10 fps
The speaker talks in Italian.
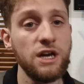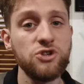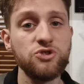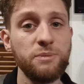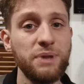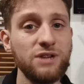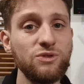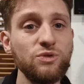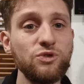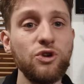
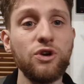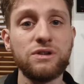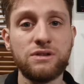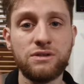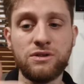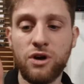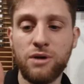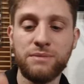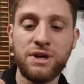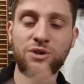soprattutto
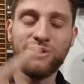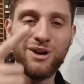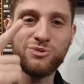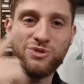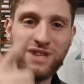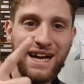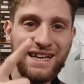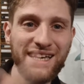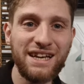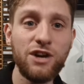DOM con
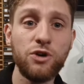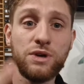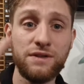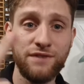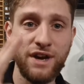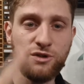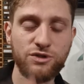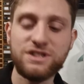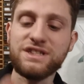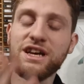autotracking, con
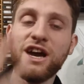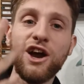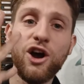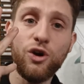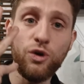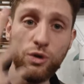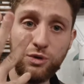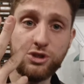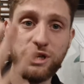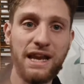infrarossi, con
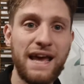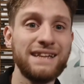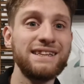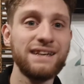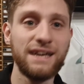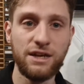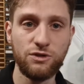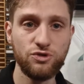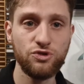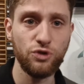luce LED e
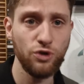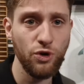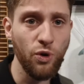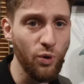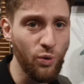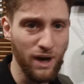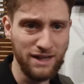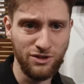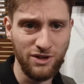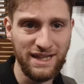non solo, con
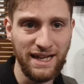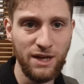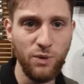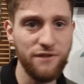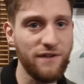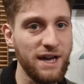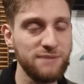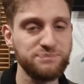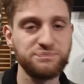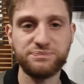4 antenne
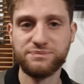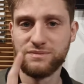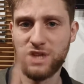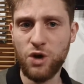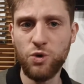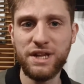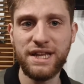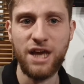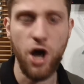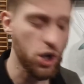WiFi.
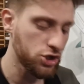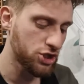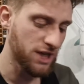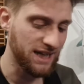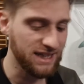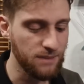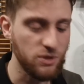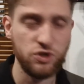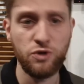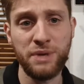Quindi oggi andremo
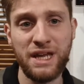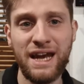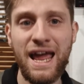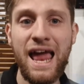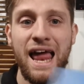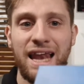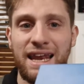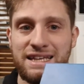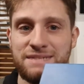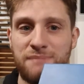a scoprire
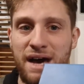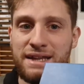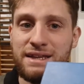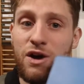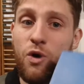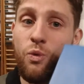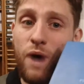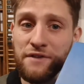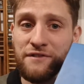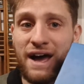la Smart
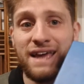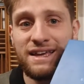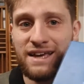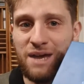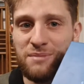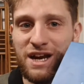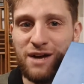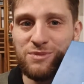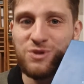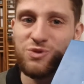WiFi
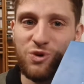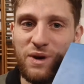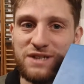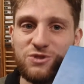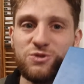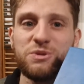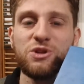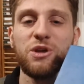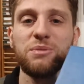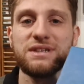Camera. Tutto questo
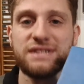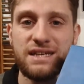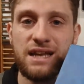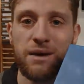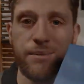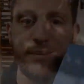subito dopo la sigla.